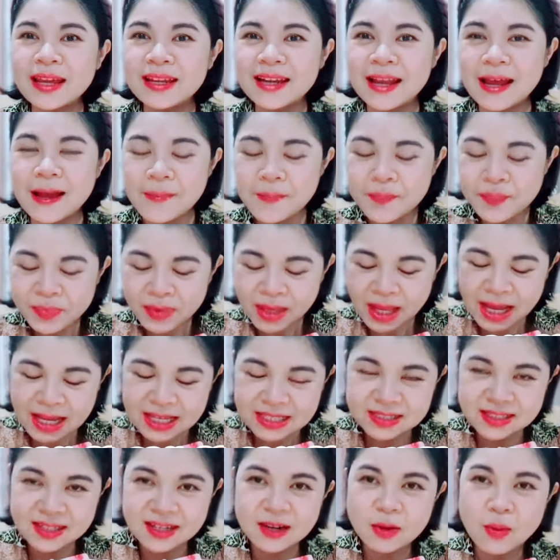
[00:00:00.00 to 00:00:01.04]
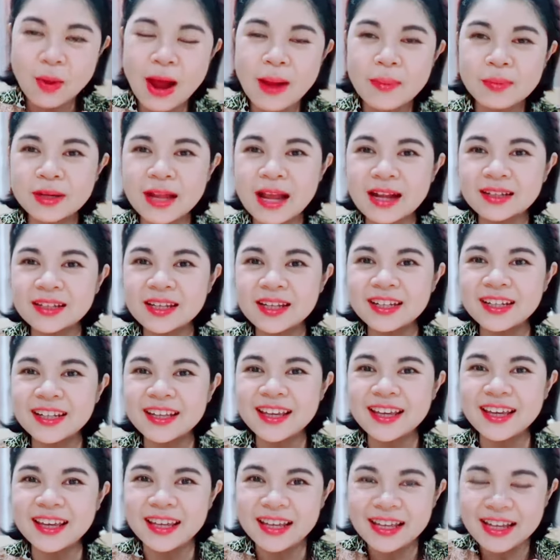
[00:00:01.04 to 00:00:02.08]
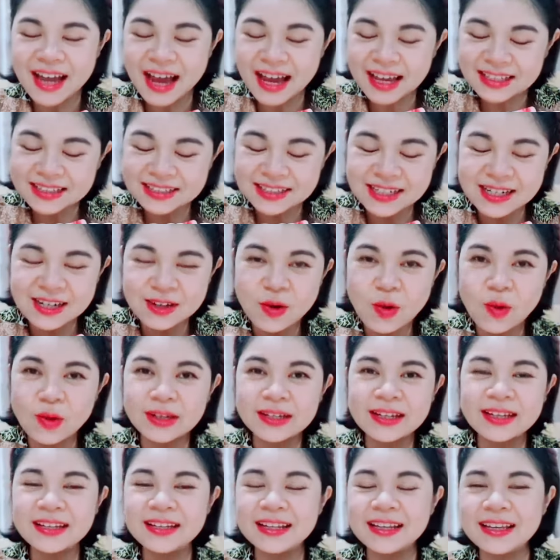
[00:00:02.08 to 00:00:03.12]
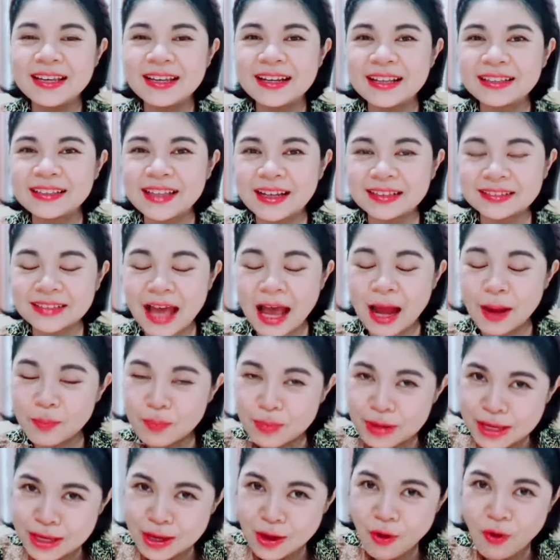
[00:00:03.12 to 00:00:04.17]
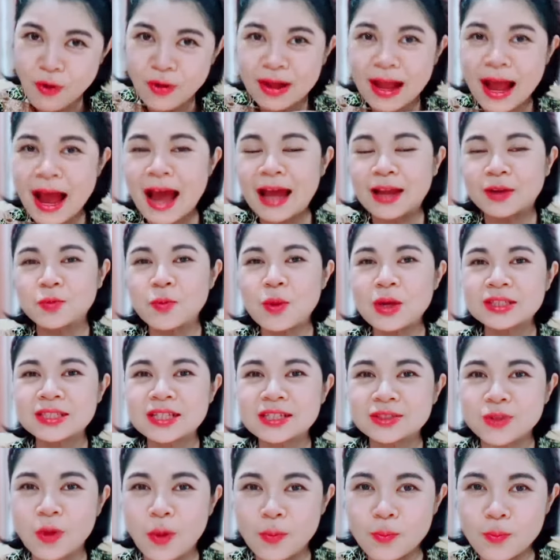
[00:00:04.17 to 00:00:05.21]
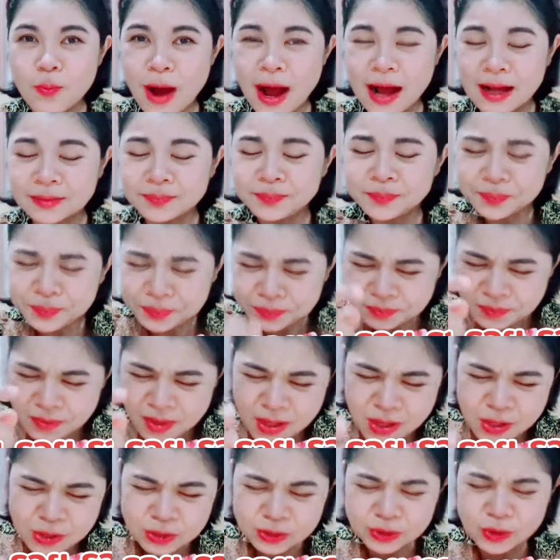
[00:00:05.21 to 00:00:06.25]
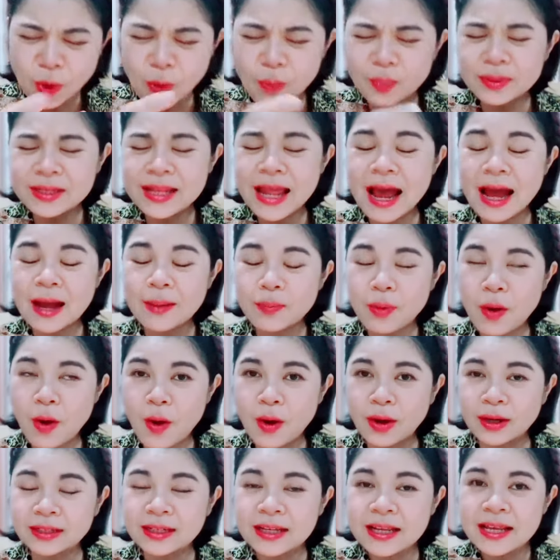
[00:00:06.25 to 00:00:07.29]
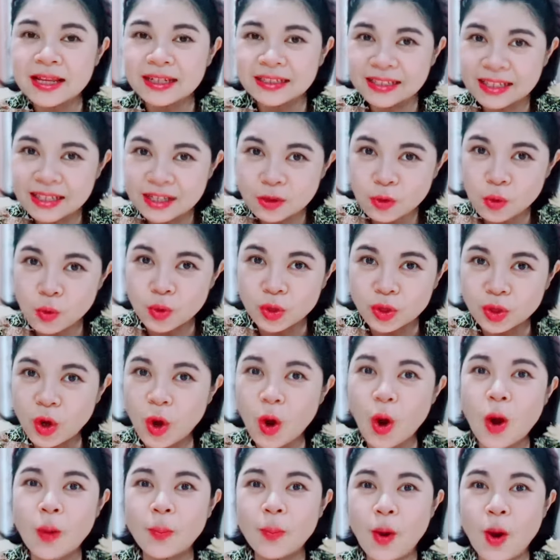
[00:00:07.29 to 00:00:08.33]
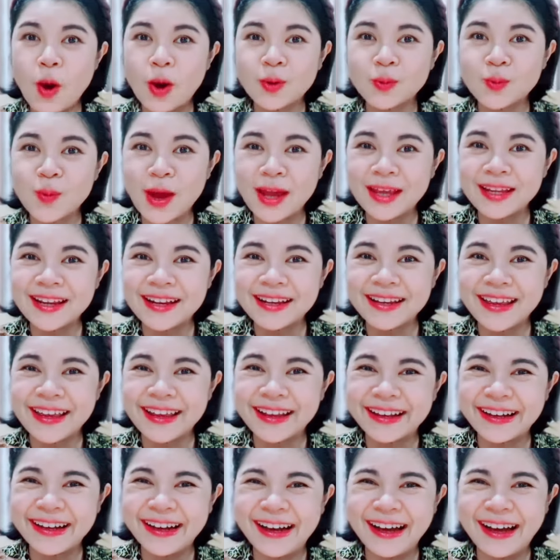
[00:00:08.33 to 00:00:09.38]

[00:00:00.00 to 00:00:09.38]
นะให้เจอความรักที่ดี ให้เจอคนดีๆอะไรต่างๆ มีโอกาสว่าจะสมหวังสมดังพรที่คุณขอพรไว้นั่นเองอ่ะ